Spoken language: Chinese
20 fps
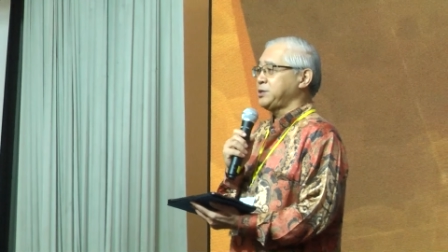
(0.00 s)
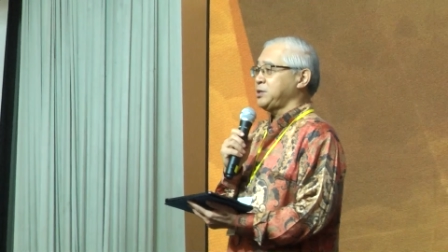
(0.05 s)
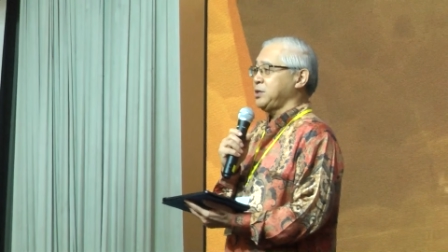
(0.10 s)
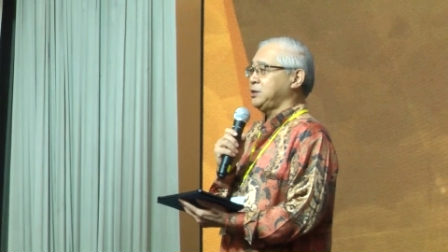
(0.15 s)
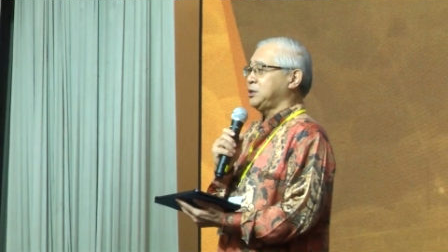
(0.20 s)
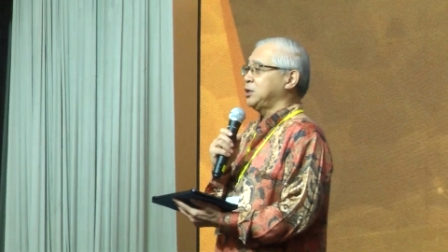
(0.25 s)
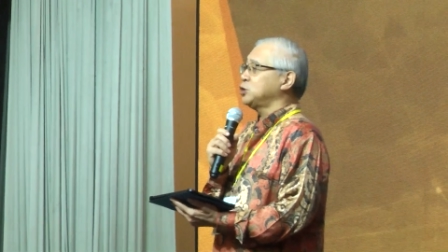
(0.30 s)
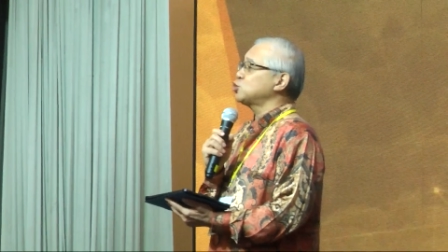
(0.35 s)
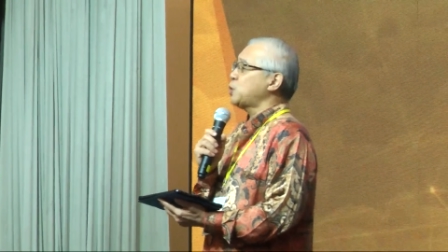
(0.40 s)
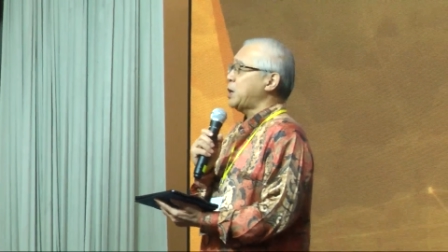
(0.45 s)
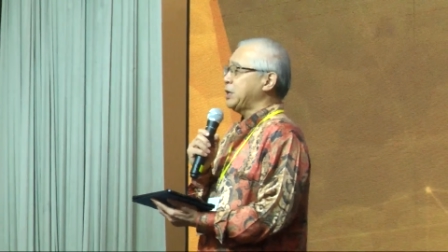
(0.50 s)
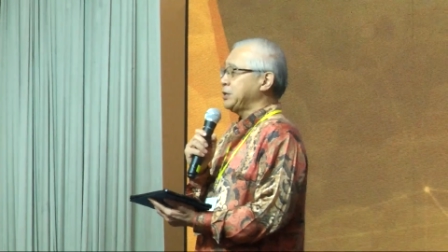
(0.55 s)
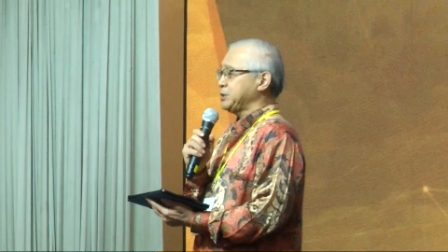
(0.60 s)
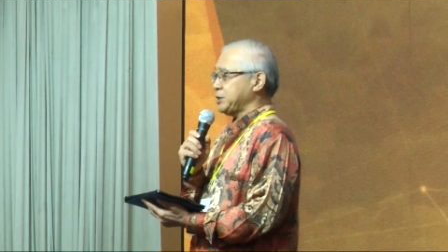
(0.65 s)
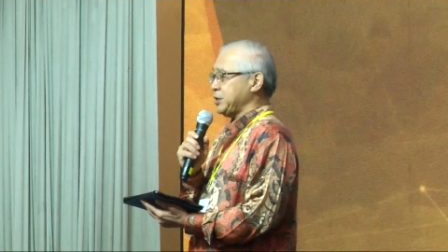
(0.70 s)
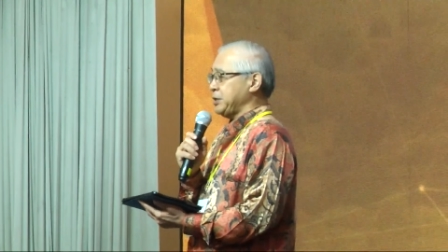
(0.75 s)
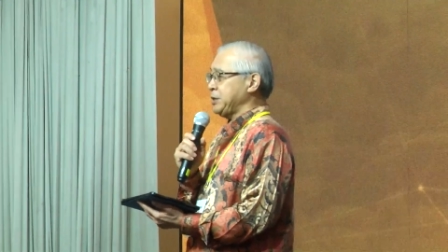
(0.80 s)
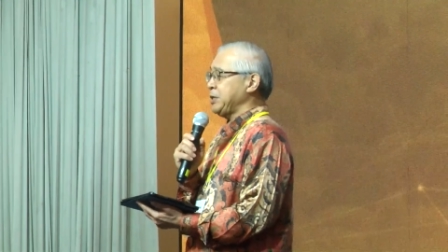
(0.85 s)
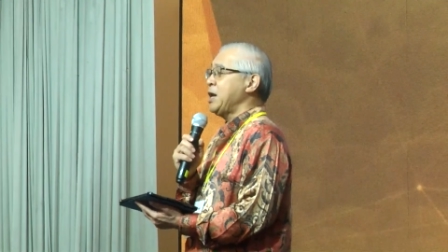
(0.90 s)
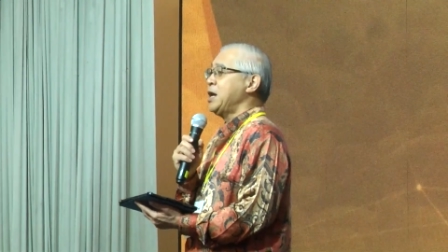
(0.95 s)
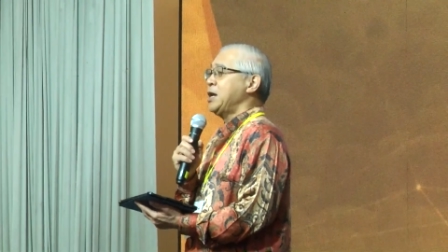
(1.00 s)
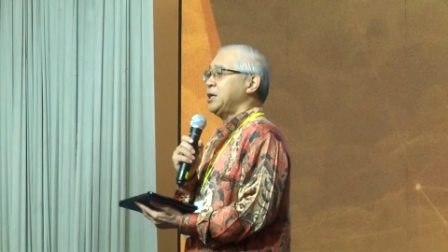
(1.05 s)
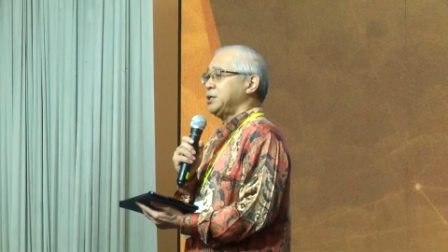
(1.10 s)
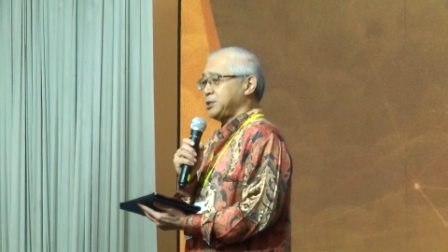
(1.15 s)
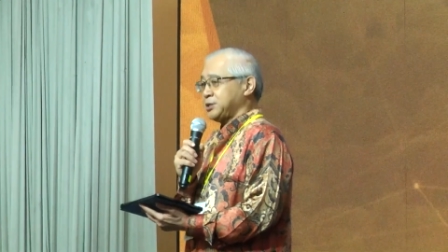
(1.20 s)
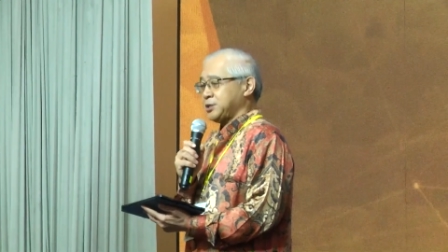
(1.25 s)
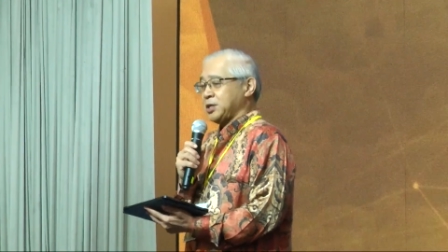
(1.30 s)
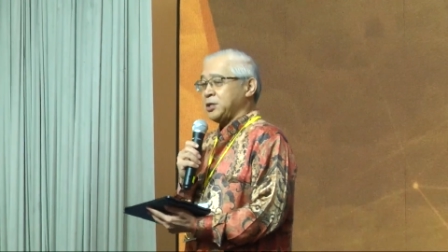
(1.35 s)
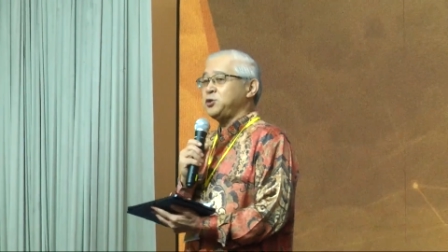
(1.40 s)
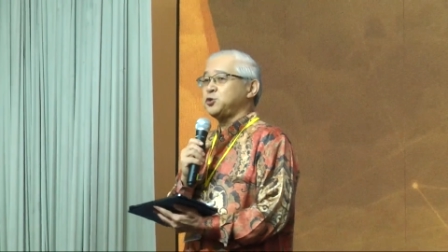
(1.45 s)
的创新
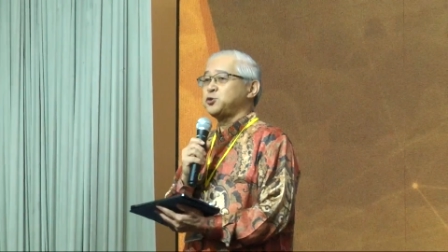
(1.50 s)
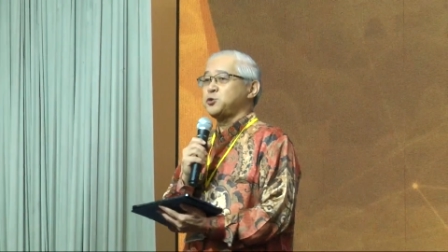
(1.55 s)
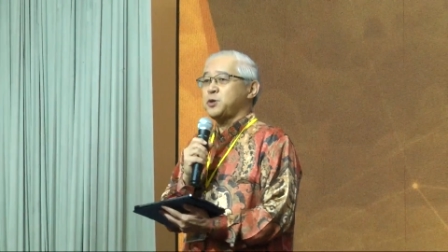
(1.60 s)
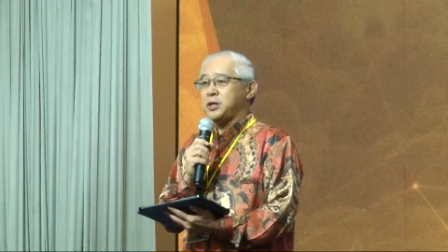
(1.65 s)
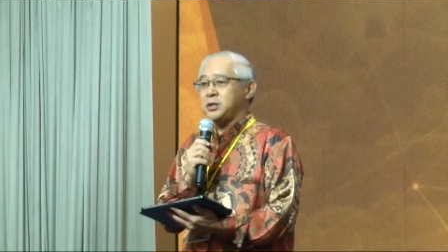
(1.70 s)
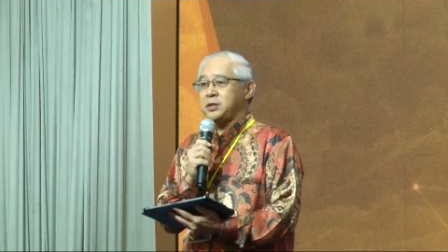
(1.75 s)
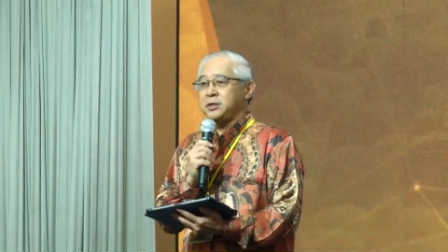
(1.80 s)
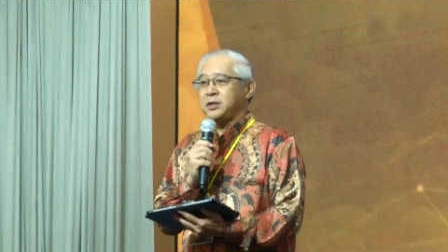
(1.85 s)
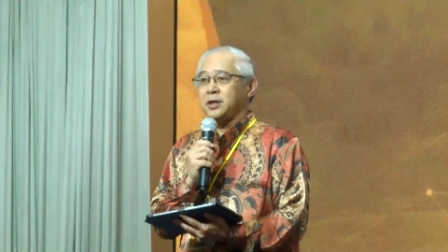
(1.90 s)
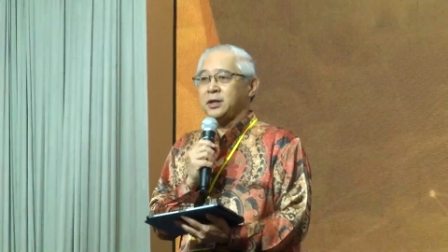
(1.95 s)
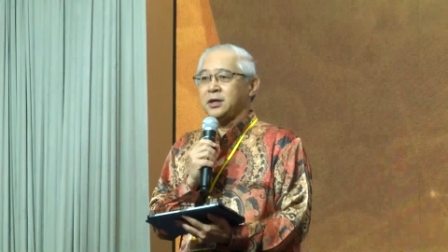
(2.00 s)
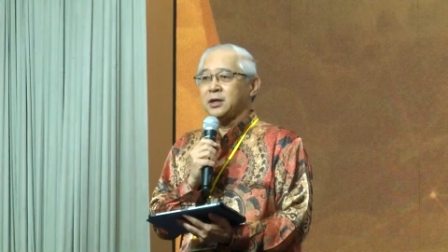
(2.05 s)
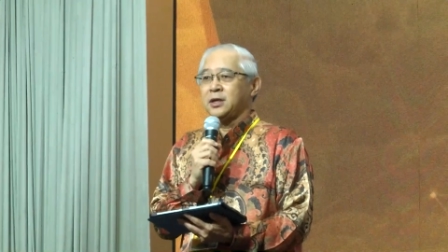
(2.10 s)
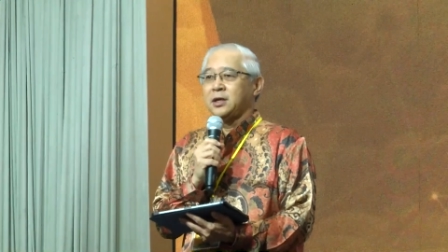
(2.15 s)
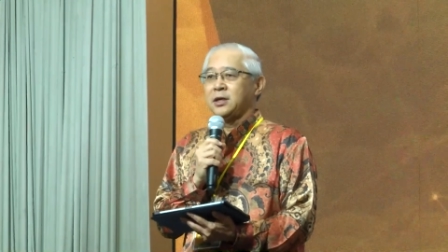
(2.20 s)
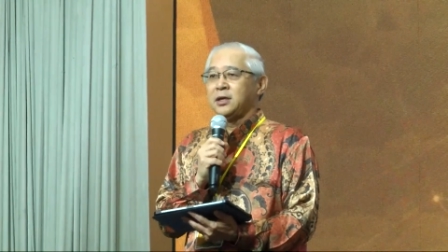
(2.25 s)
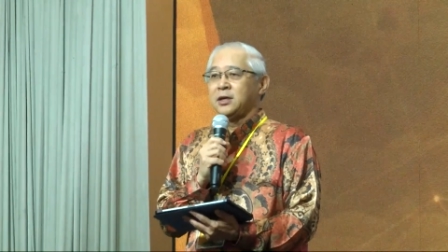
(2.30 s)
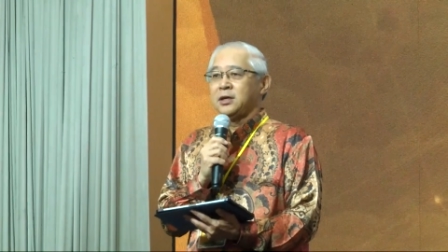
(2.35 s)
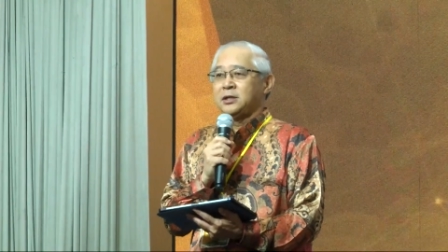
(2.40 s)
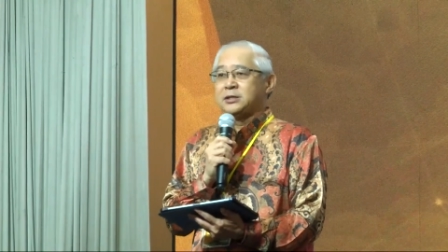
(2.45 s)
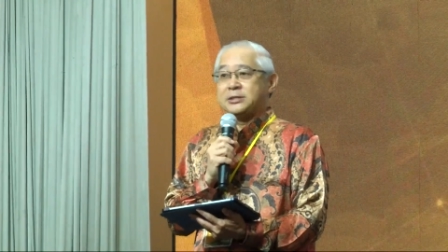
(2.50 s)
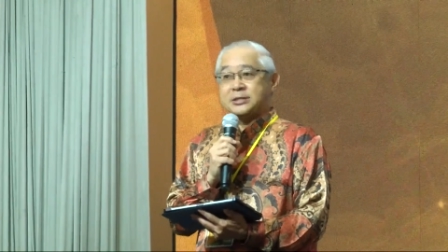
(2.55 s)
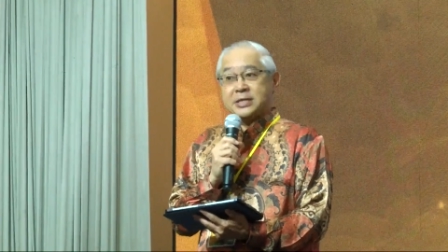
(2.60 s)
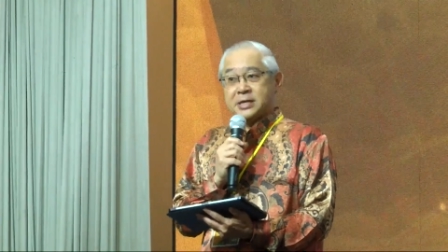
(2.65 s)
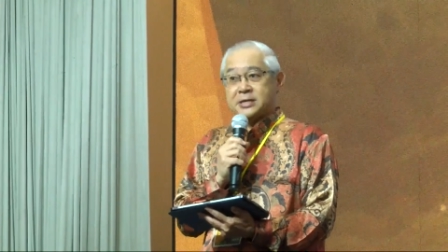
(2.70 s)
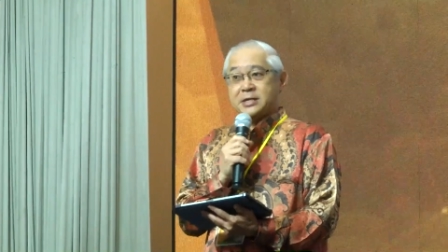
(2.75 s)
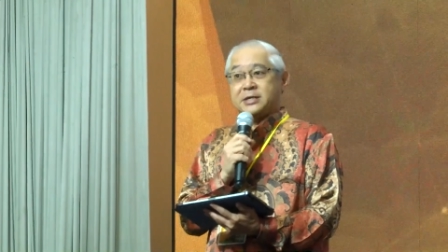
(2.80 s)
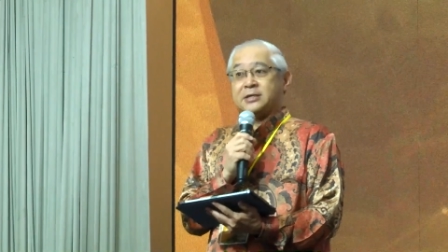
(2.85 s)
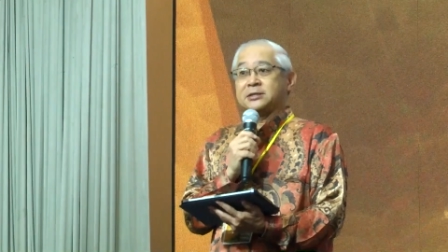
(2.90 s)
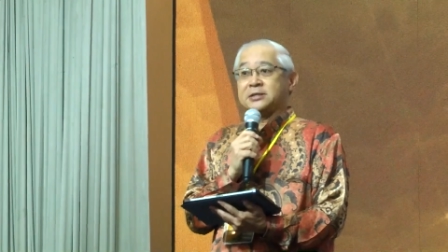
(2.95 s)
神学院的这样
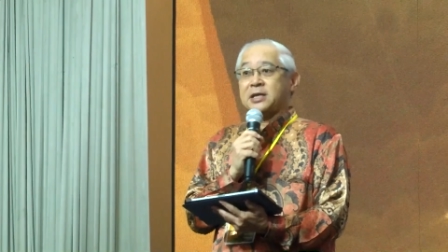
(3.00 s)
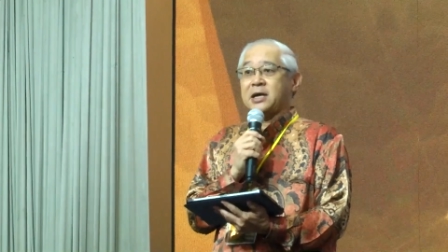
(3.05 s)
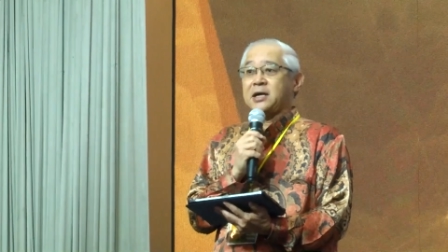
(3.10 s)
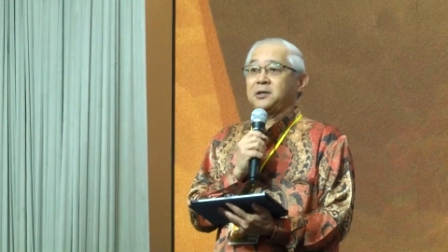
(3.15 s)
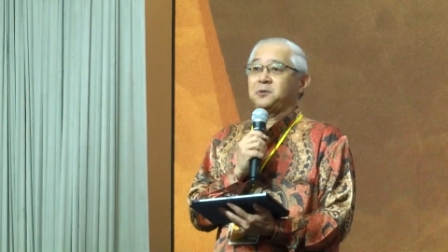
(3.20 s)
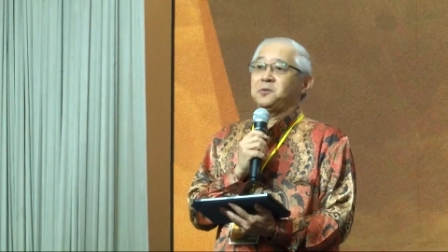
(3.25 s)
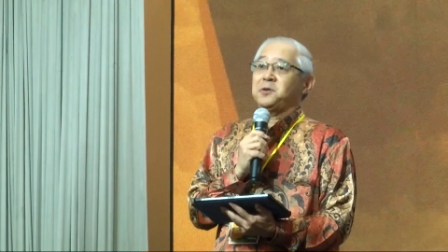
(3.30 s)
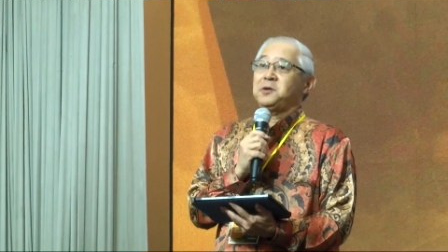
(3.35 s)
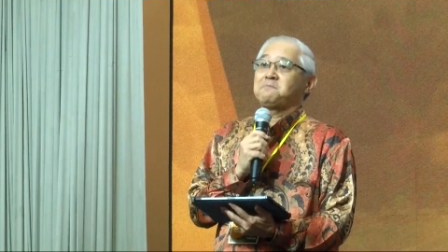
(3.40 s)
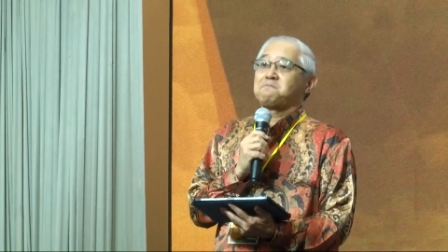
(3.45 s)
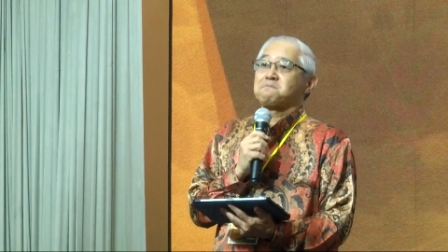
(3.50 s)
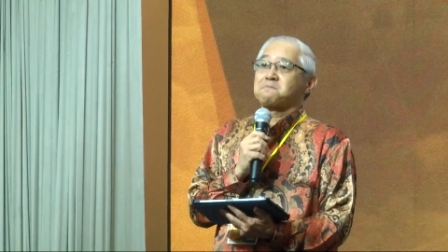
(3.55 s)
的一个大会，